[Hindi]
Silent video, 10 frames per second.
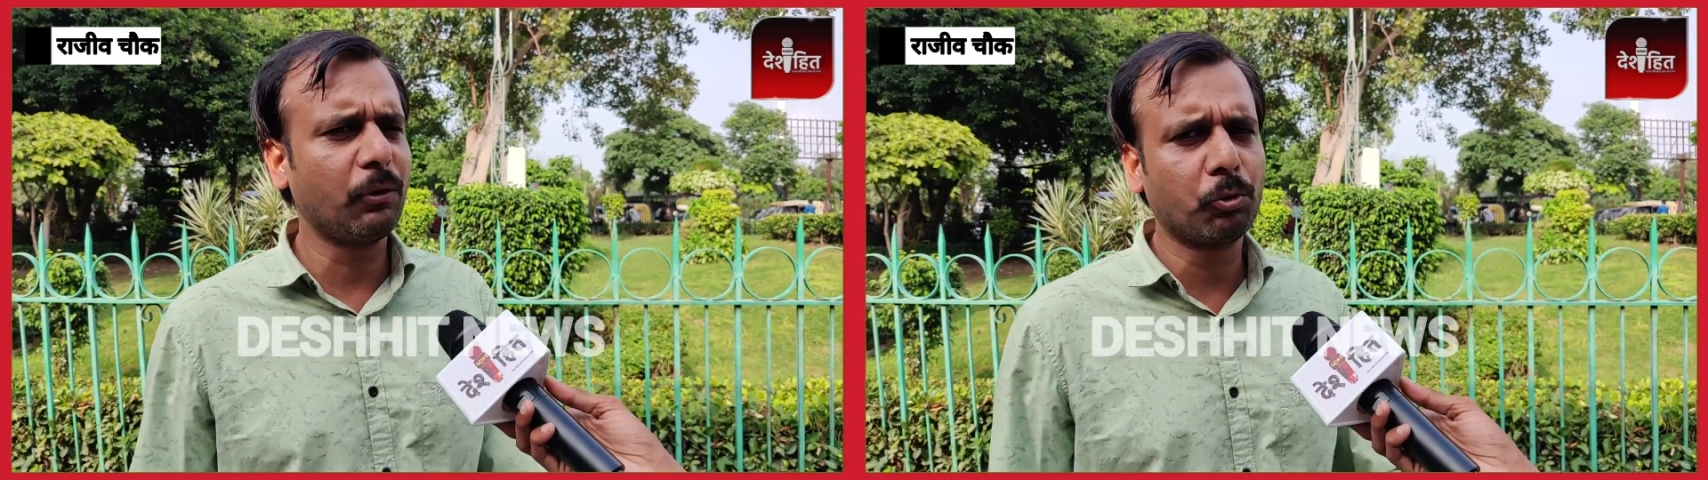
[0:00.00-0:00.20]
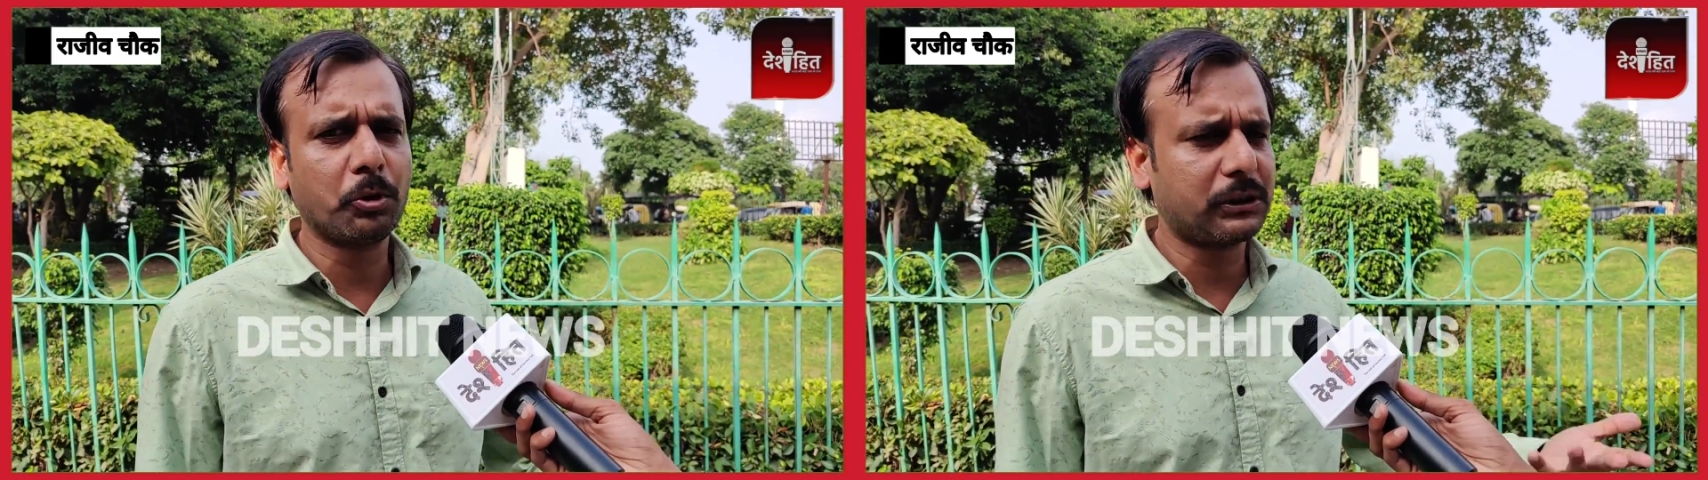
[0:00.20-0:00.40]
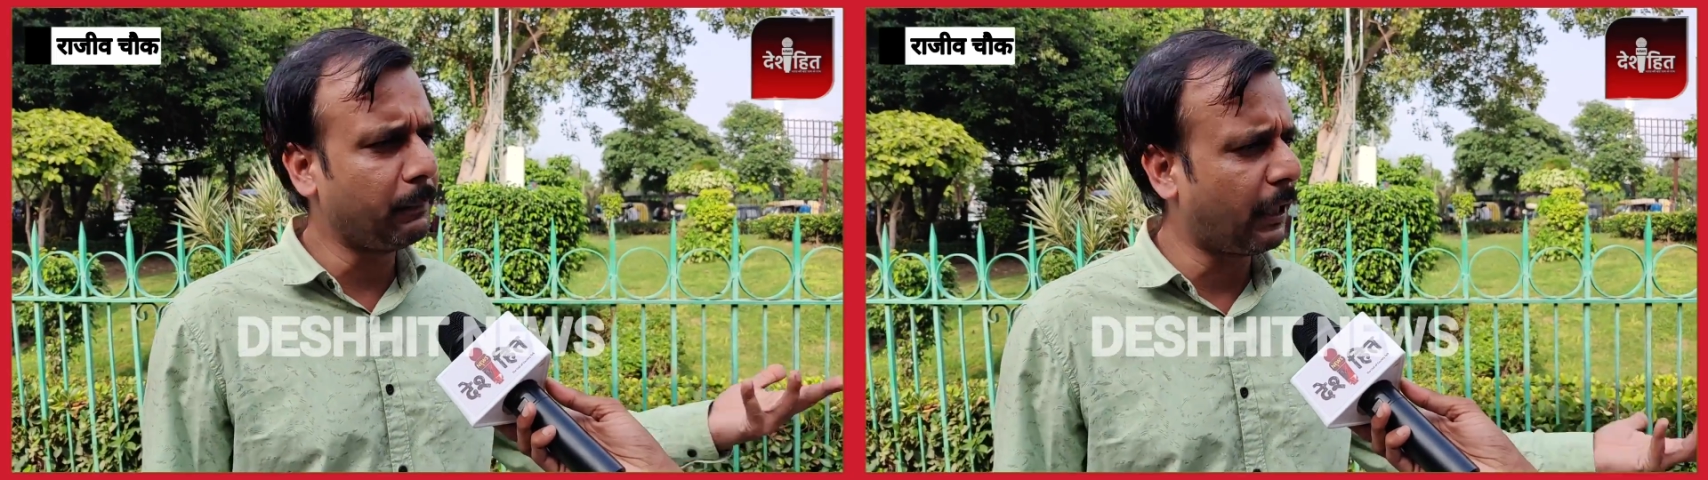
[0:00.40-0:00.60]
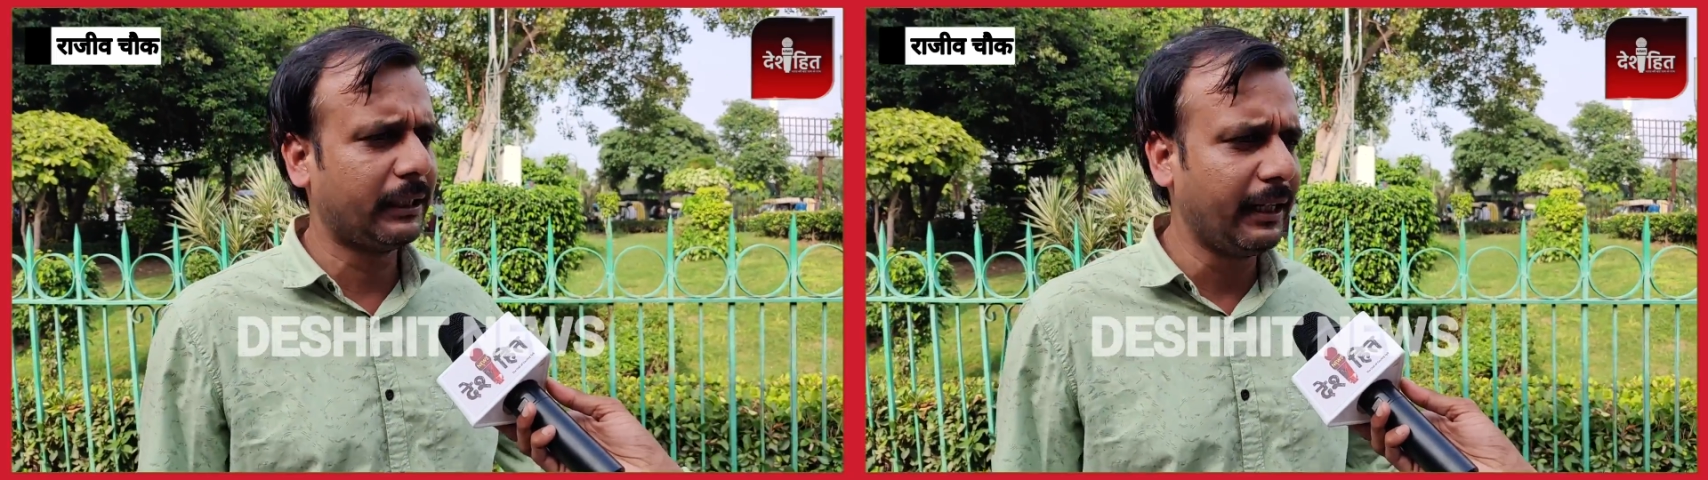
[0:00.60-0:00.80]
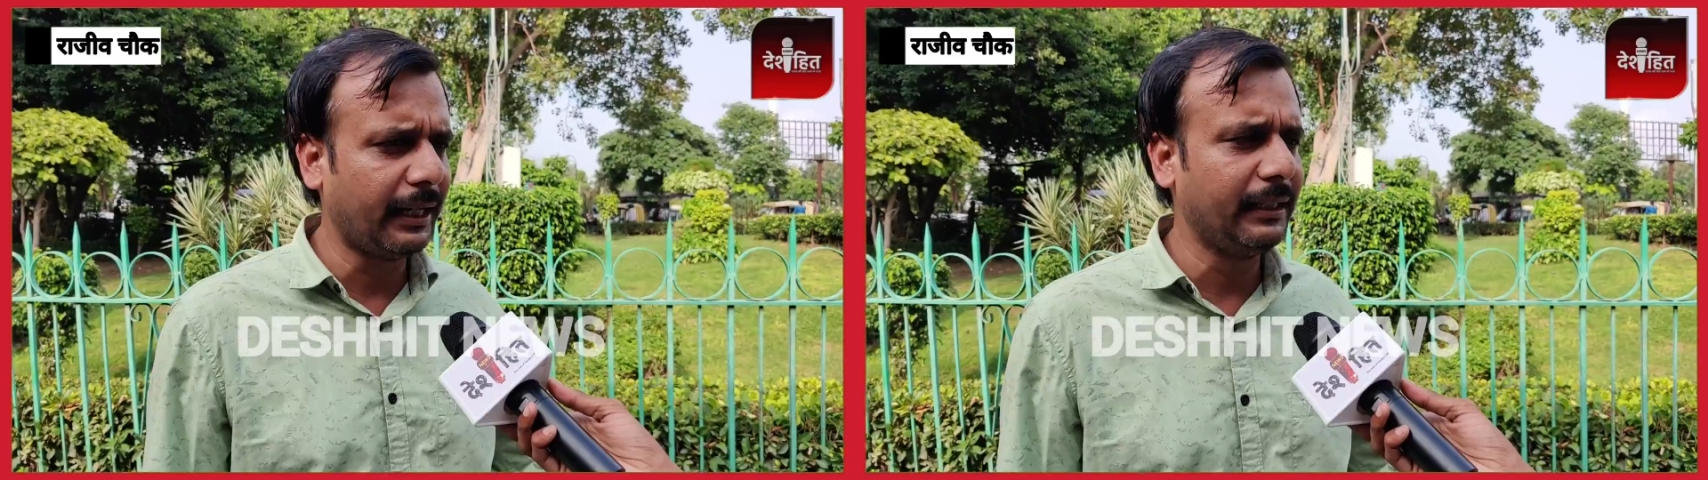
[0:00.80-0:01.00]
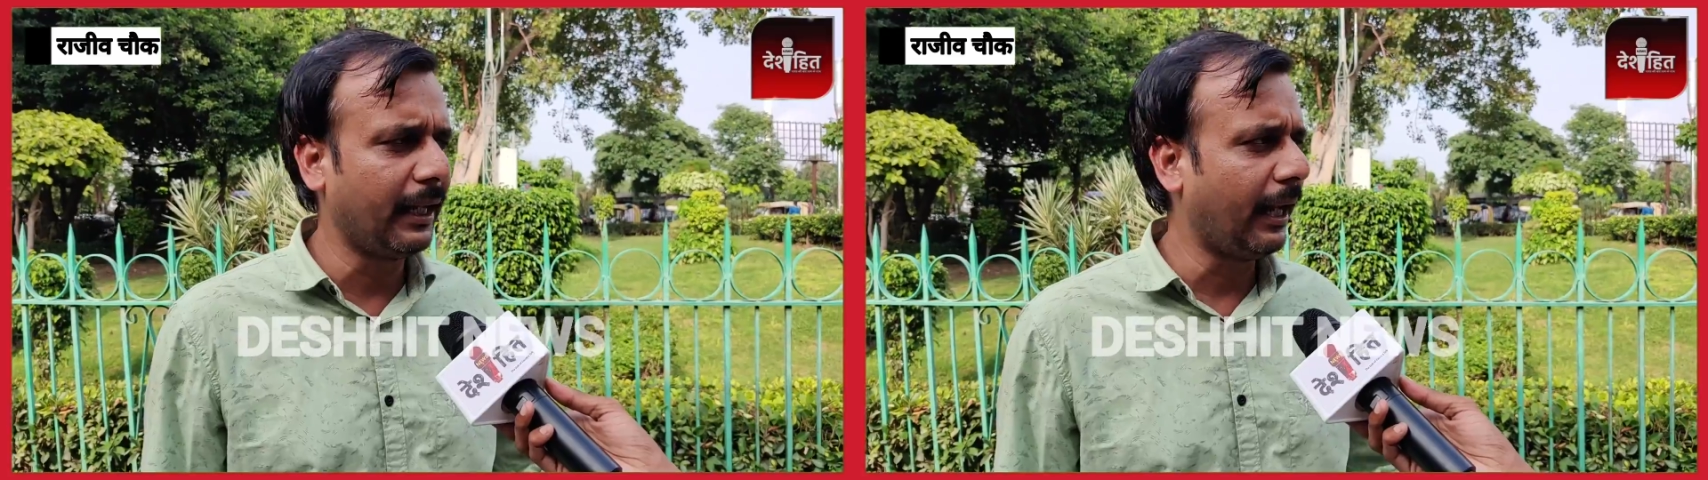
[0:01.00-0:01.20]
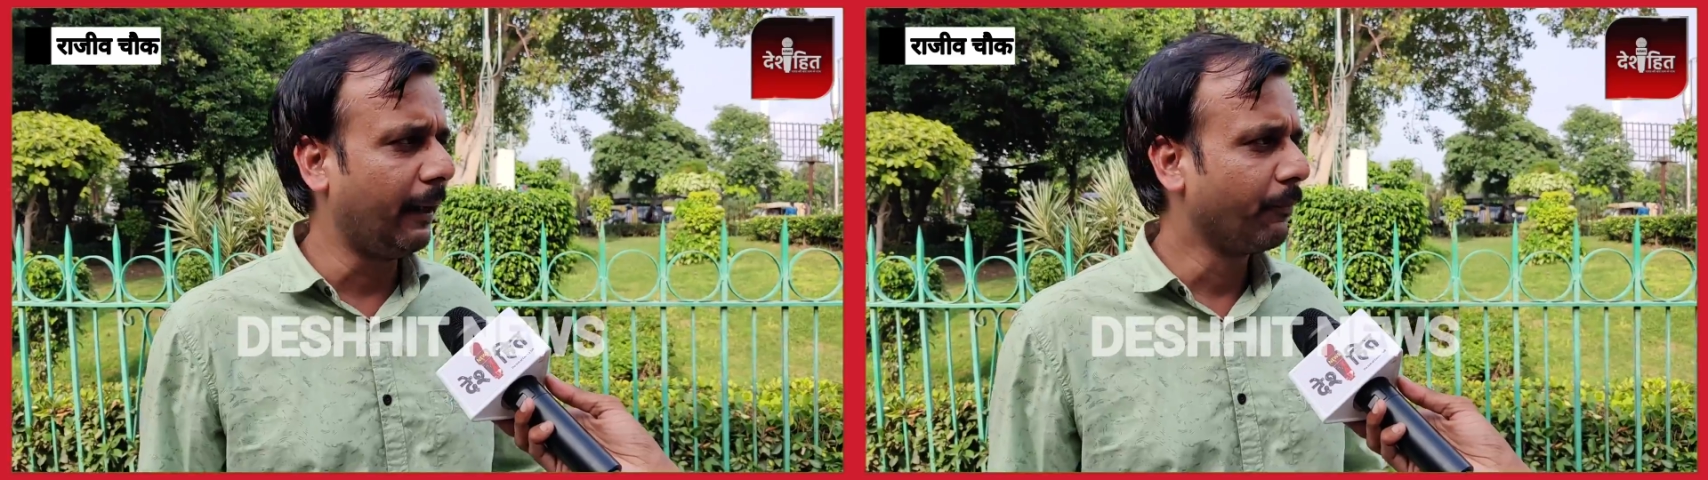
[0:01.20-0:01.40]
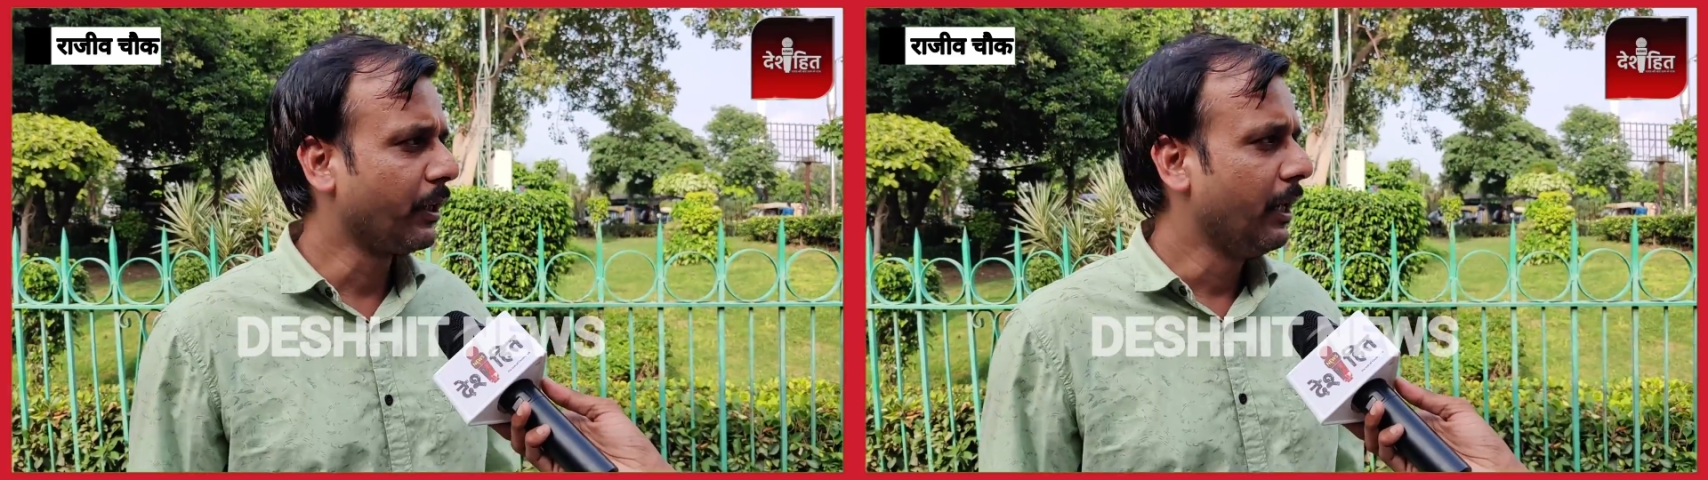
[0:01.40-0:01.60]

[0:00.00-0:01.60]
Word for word: कि उनको इस्तीफा देना ही देना है